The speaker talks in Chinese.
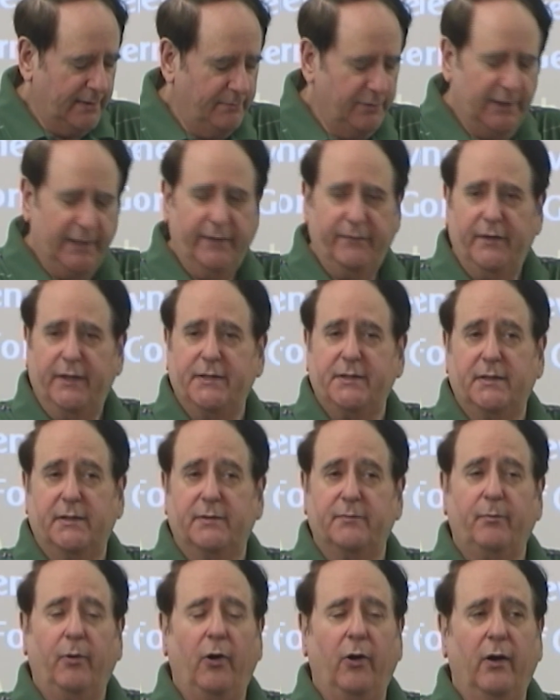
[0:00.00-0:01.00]
我相
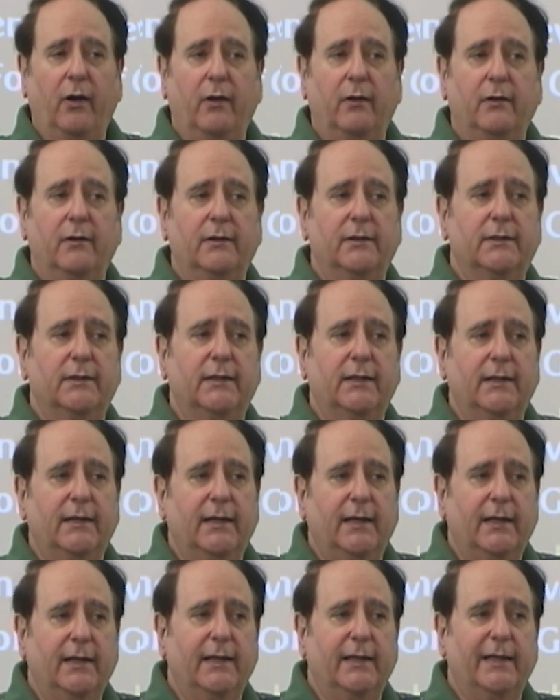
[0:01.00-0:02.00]
信保罗
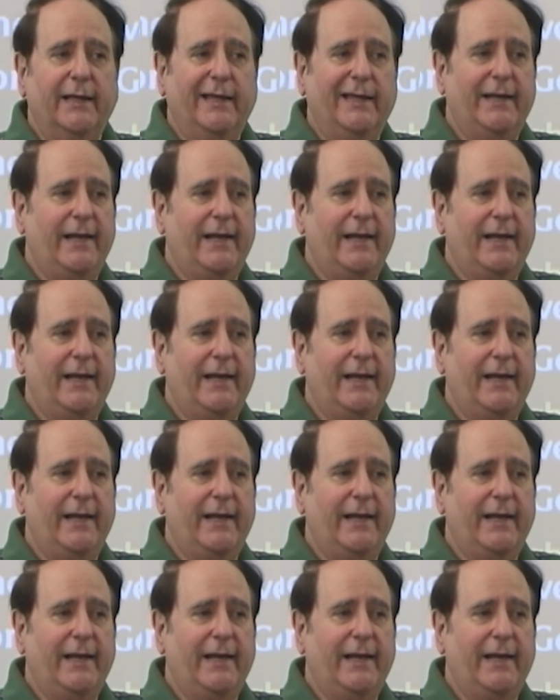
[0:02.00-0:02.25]
当